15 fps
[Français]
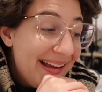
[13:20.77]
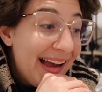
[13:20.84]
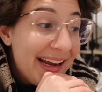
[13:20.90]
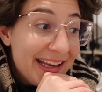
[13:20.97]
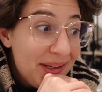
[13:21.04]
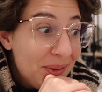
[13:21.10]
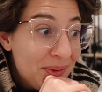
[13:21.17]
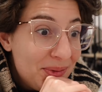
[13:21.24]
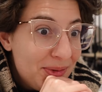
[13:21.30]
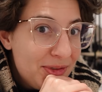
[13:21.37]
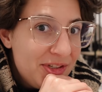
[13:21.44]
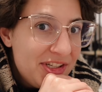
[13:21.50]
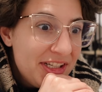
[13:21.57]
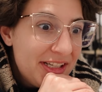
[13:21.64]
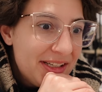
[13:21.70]

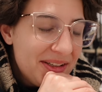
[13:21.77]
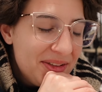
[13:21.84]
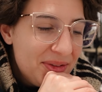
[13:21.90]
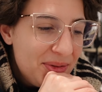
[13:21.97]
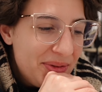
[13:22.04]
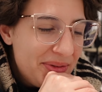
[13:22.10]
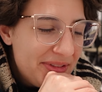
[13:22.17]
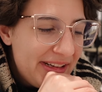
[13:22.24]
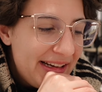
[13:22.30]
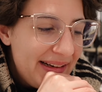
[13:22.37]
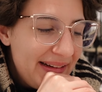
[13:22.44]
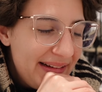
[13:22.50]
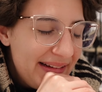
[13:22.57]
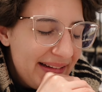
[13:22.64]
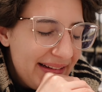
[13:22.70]
archéologique
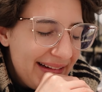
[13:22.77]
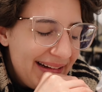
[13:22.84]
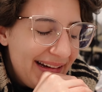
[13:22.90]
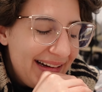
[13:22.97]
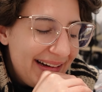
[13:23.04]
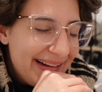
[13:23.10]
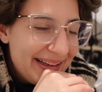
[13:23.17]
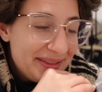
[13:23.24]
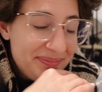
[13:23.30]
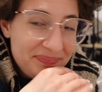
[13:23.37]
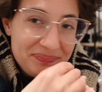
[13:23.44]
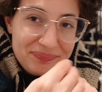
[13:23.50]
nouvelle. Et là,